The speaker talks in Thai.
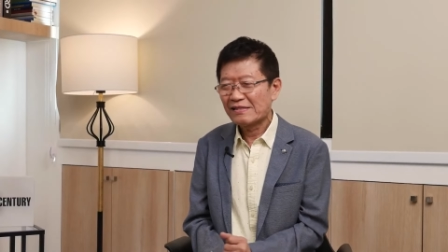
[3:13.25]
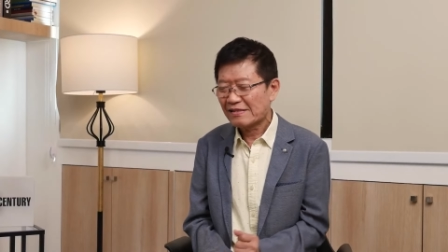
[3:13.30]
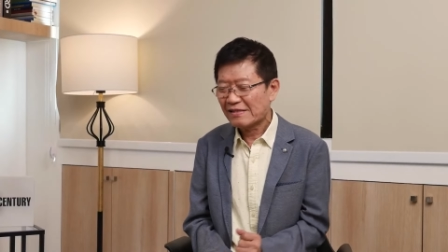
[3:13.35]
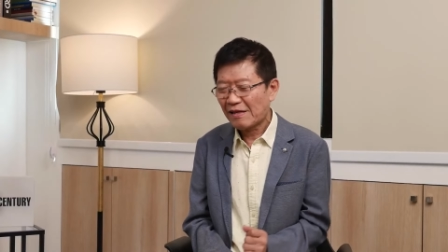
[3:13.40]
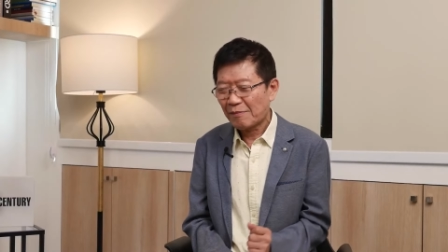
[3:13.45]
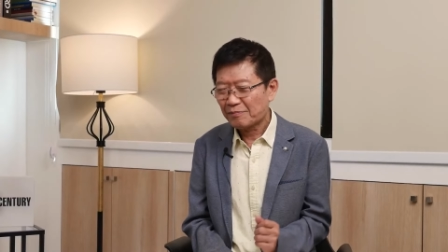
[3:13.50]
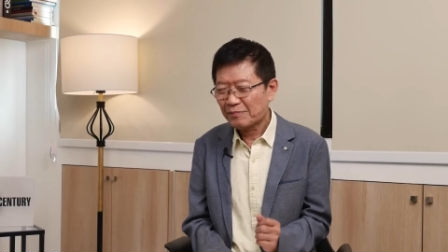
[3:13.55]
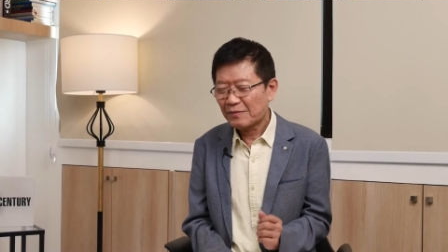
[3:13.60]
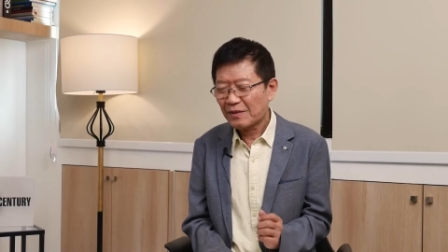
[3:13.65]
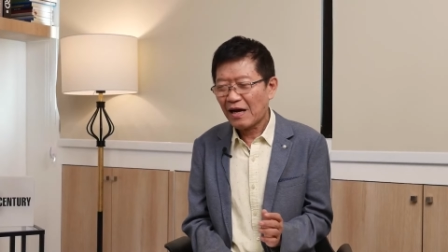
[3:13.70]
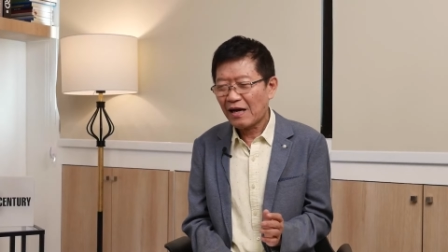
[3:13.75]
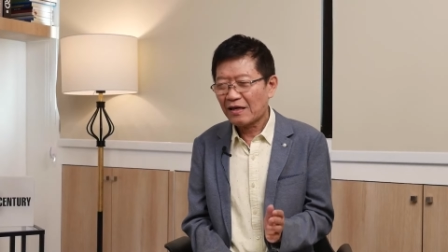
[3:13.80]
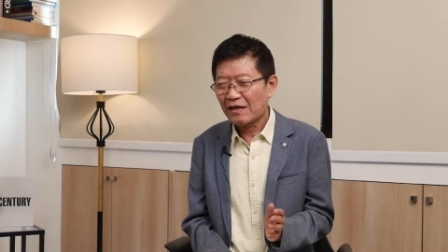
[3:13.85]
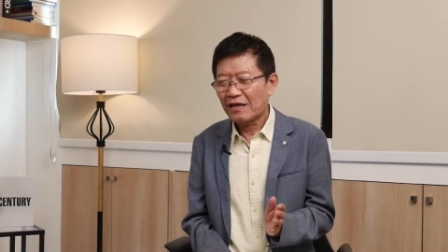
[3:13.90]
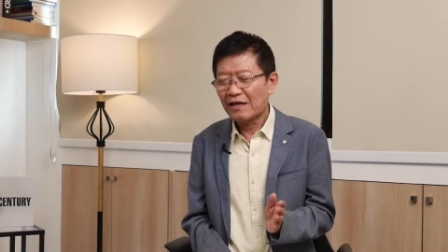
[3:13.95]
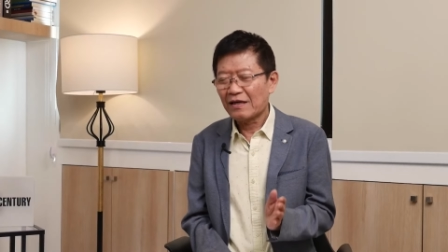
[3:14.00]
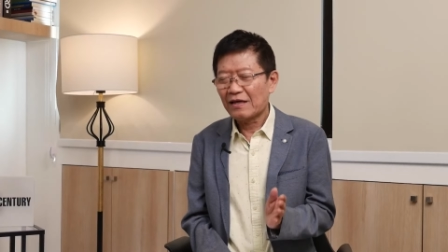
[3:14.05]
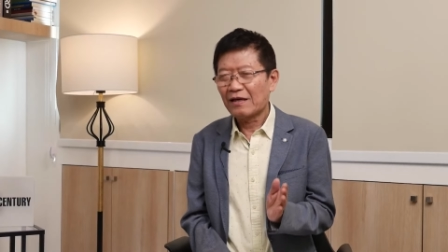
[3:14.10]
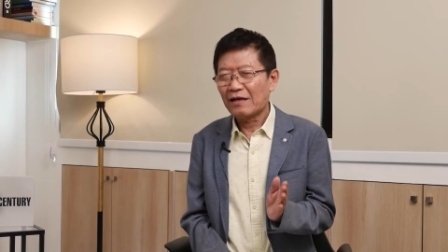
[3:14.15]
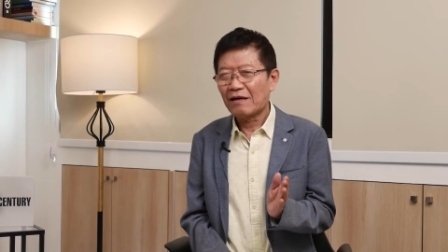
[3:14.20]
กับทาง
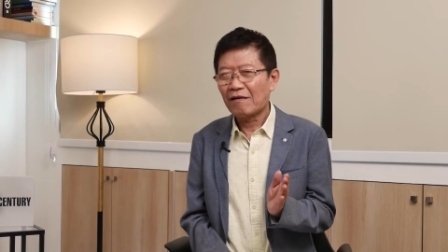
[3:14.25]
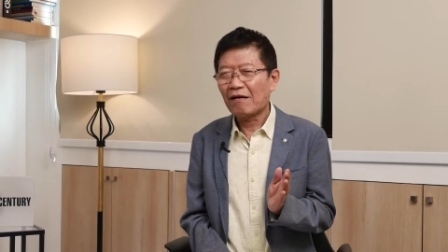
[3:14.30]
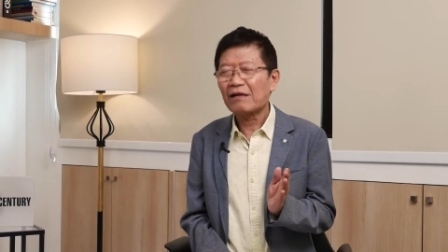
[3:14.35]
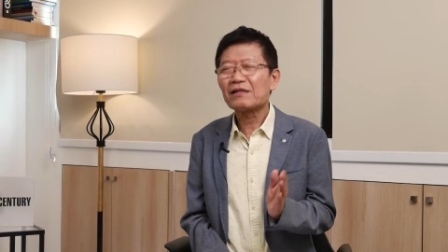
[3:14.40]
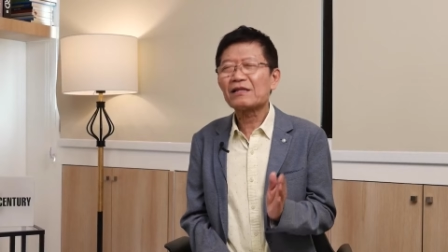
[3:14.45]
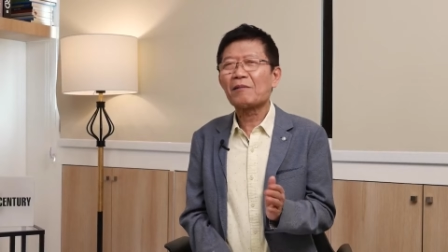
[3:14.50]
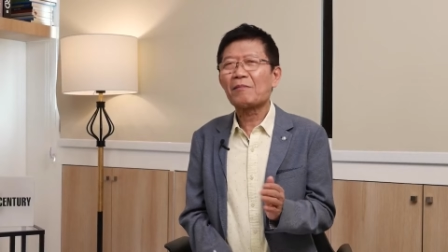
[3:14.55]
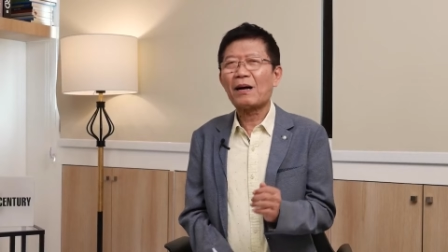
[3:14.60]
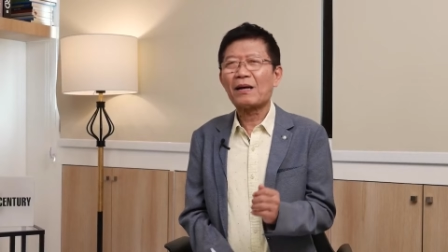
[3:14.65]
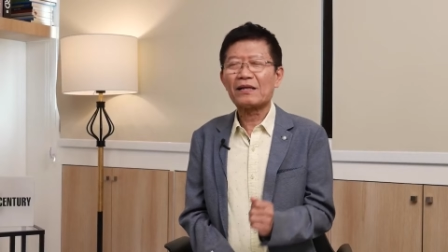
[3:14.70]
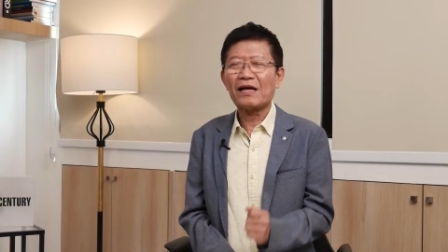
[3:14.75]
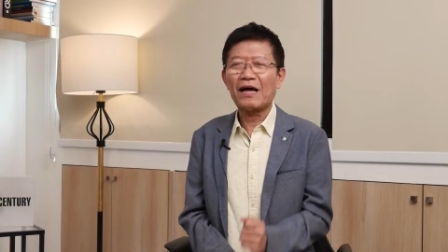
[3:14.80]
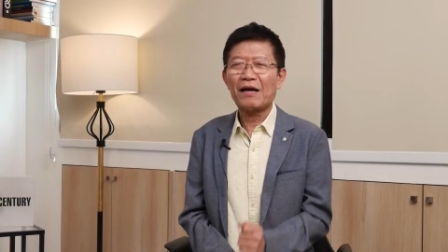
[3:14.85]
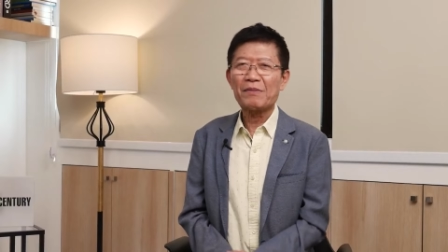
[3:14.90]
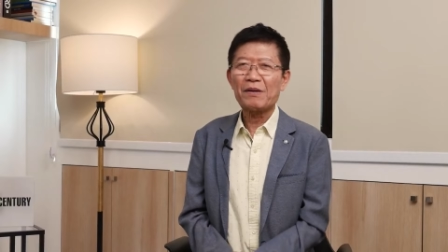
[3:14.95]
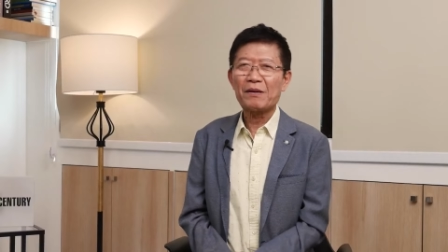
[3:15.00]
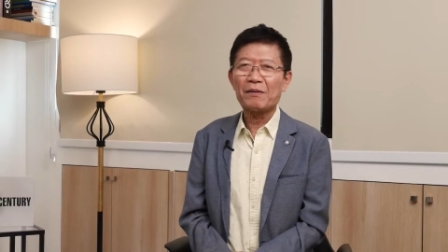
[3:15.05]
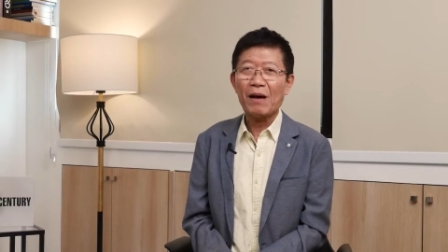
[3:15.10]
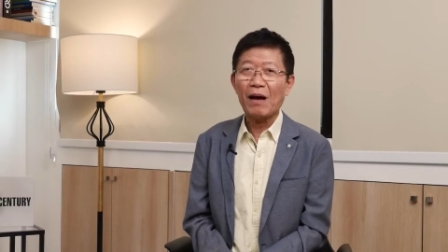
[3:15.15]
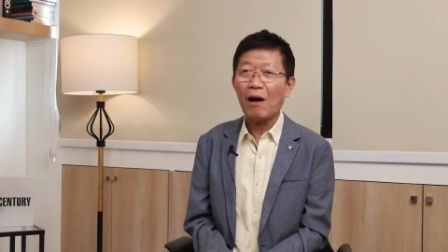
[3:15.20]
รัฐบาลทหาร
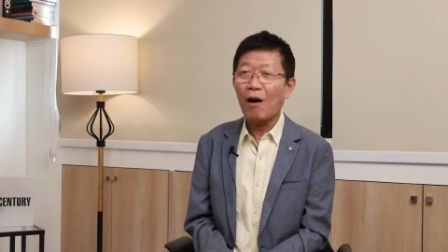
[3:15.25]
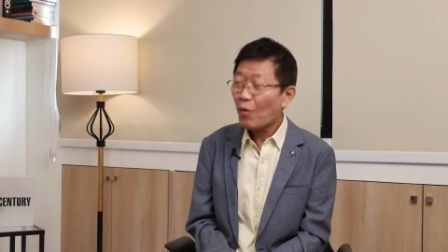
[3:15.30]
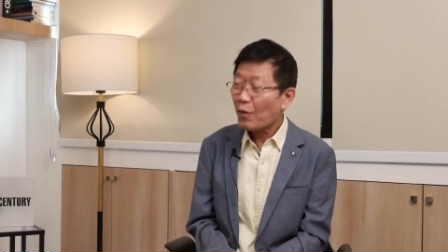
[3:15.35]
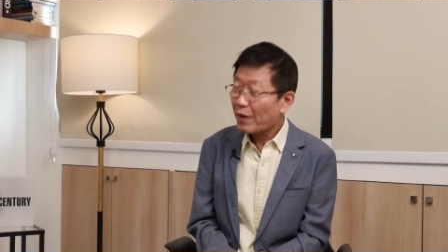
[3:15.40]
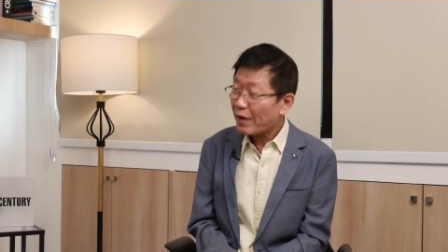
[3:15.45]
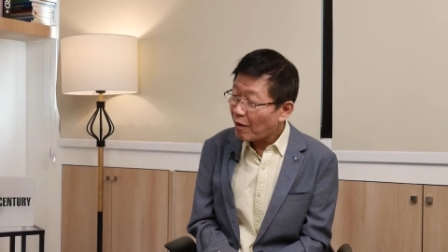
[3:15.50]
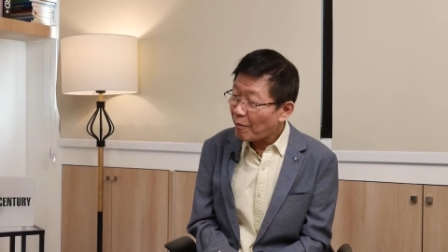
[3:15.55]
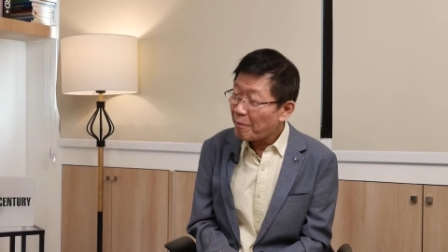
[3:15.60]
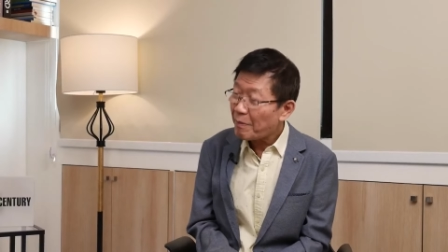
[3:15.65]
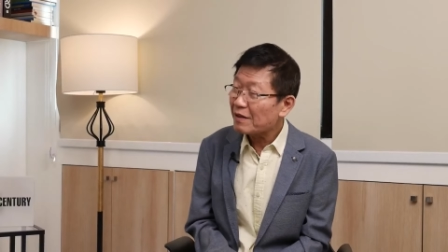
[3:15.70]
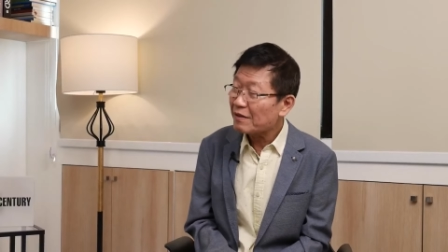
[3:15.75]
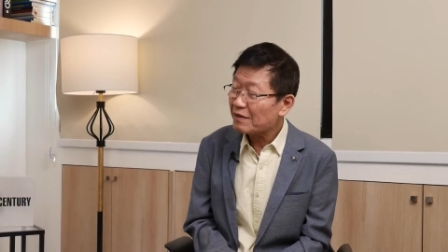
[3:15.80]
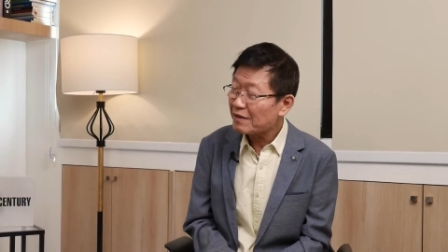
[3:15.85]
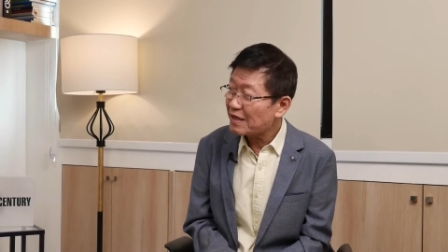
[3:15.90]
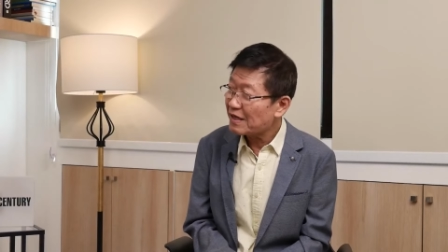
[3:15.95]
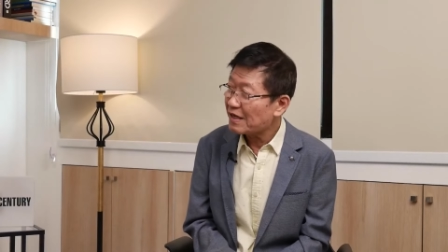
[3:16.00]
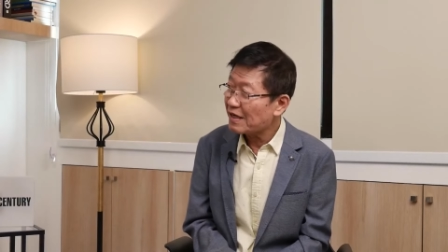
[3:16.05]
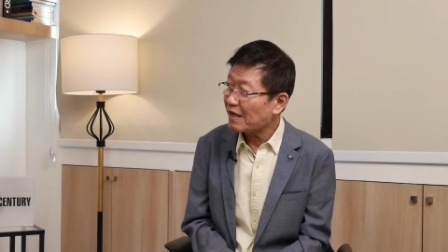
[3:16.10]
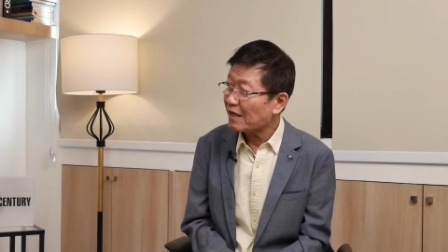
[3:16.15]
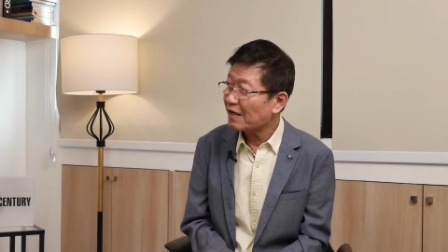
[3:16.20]
เมียนมา โอเค ก็เป็นเรื่องที่
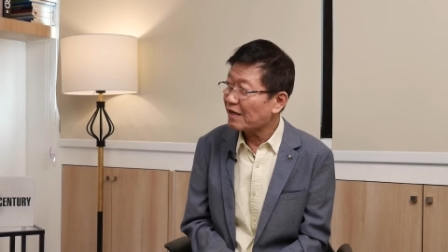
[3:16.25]
ดี